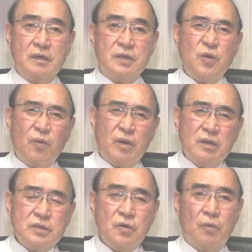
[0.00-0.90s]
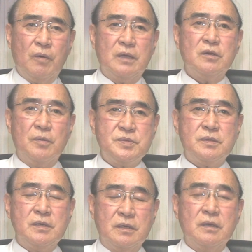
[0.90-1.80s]
그 큰 효과는
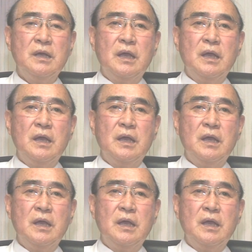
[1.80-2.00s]
없지,